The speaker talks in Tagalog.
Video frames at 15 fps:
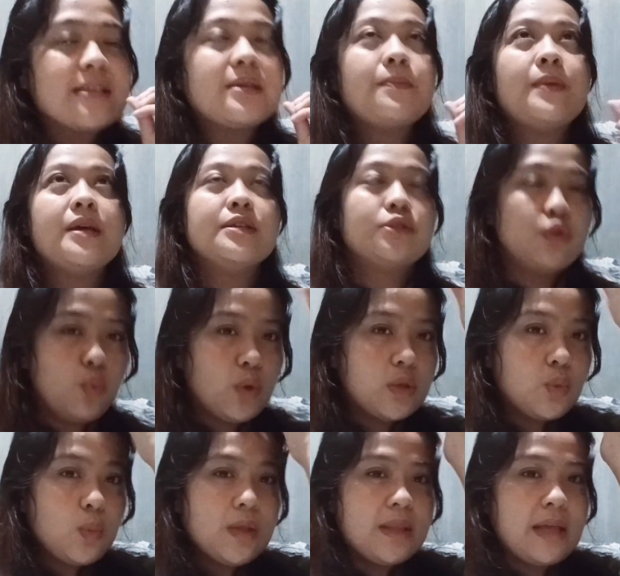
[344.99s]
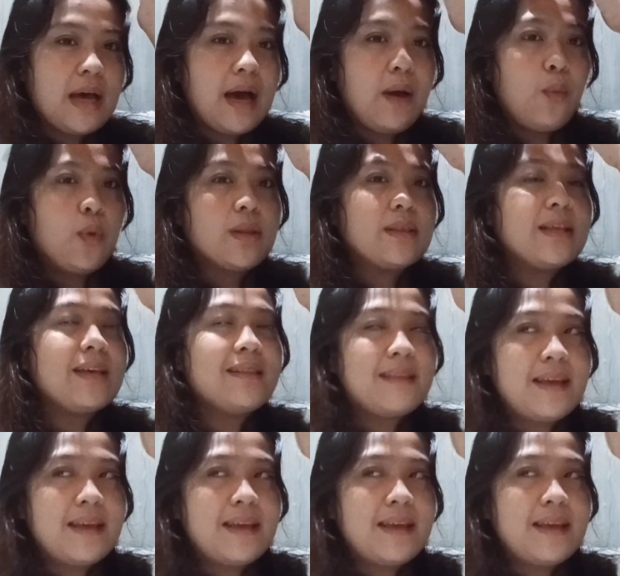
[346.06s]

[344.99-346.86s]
sa BSU, what, with, uh, what they